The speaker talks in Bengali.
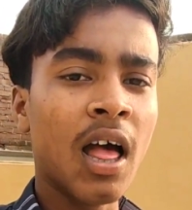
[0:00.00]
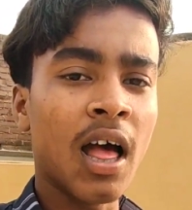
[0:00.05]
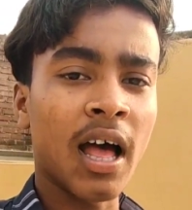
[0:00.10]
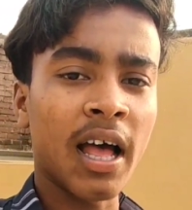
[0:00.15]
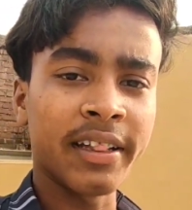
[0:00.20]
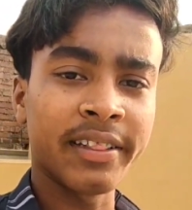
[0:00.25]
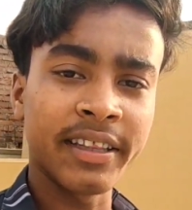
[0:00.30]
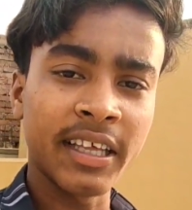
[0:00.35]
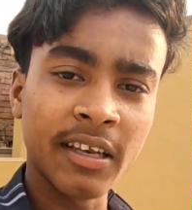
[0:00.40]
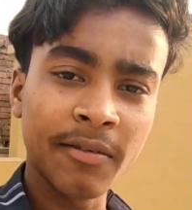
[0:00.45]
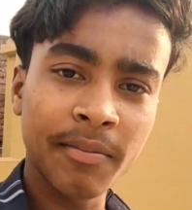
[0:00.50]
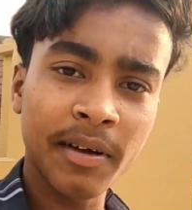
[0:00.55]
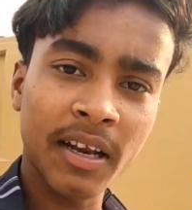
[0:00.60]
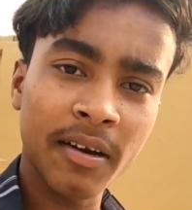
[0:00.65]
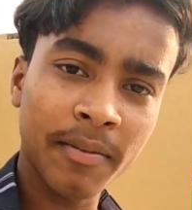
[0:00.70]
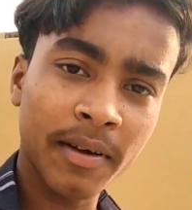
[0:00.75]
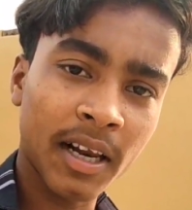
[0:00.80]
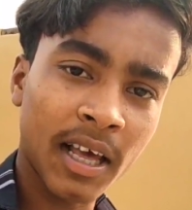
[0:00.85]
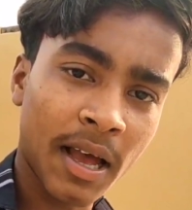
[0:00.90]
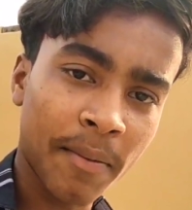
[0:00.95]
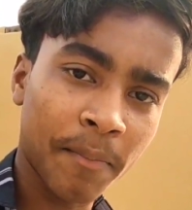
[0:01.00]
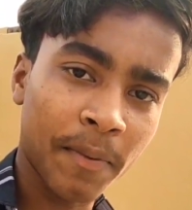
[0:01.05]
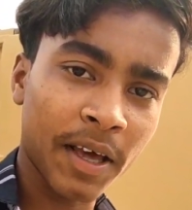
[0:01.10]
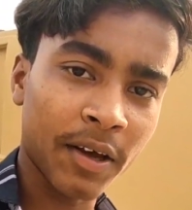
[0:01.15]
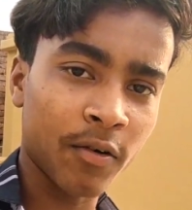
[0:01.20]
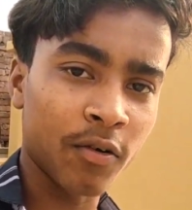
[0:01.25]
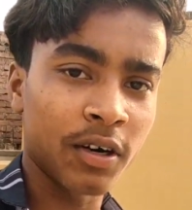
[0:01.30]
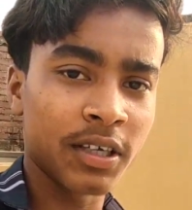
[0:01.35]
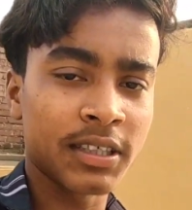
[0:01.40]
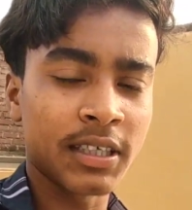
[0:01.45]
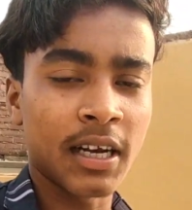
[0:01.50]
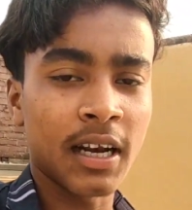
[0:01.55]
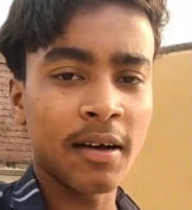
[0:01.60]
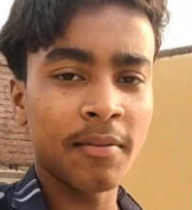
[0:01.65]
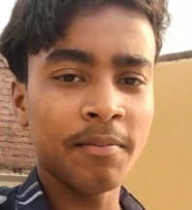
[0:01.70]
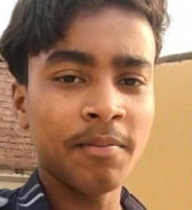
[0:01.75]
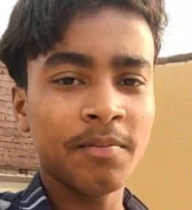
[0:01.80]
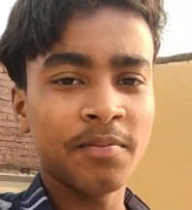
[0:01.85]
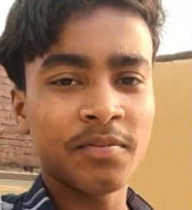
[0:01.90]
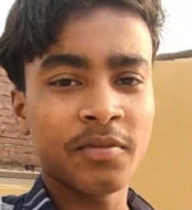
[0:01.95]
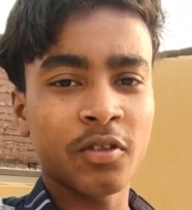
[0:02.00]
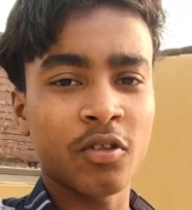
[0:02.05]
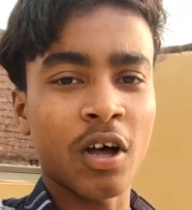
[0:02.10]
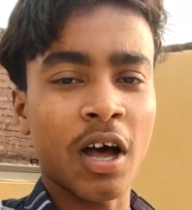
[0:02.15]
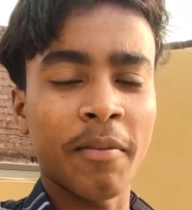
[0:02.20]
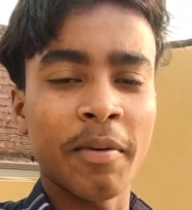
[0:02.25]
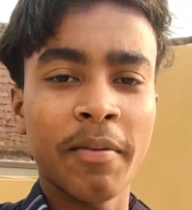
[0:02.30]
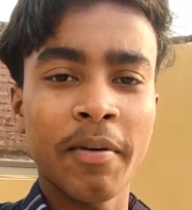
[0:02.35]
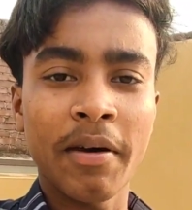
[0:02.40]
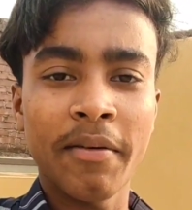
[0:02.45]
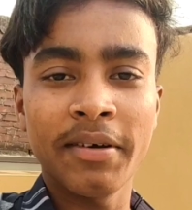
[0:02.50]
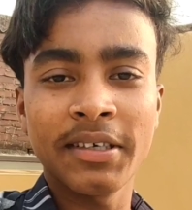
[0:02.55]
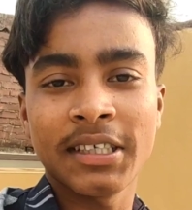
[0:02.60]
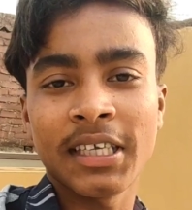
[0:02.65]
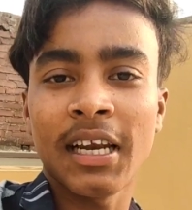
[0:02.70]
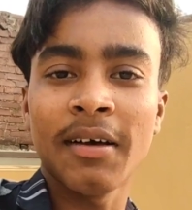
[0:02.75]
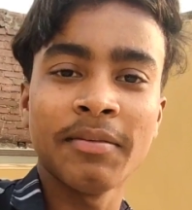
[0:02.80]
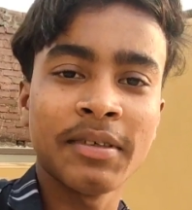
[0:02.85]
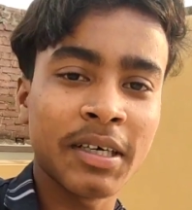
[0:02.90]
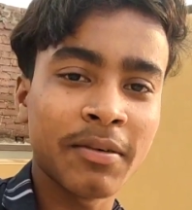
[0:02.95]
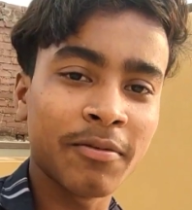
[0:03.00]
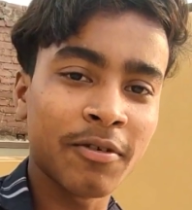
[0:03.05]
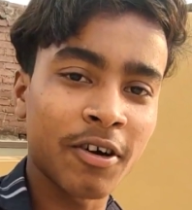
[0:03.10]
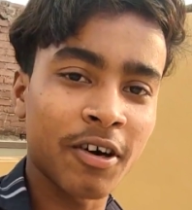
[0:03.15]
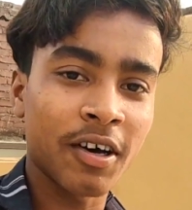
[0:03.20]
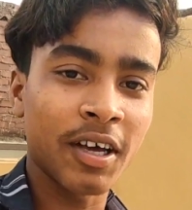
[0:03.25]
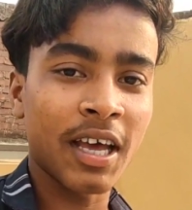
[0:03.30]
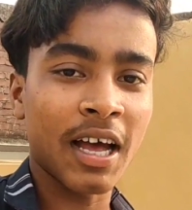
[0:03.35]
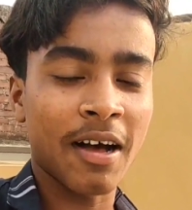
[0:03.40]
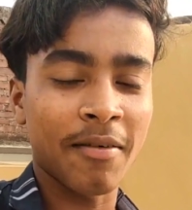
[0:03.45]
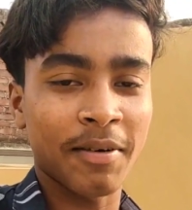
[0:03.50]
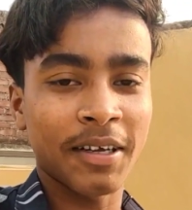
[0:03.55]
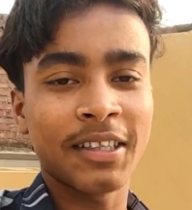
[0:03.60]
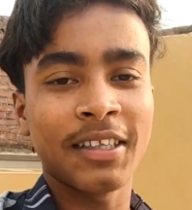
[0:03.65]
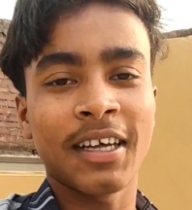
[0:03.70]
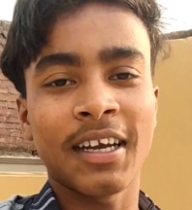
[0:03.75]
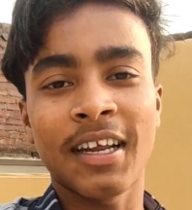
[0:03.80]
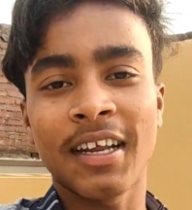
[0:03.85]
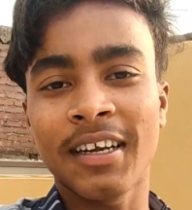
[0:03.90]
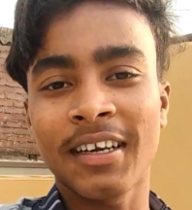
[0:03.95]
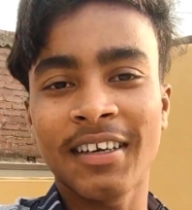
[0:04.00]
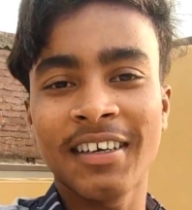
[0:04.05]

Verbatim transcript: আর তিনবার বেলা অ্যাপ্লাই করেছিলাম তো আমি ভেবেছিলাম যে মনে হয় আমার দ্বারা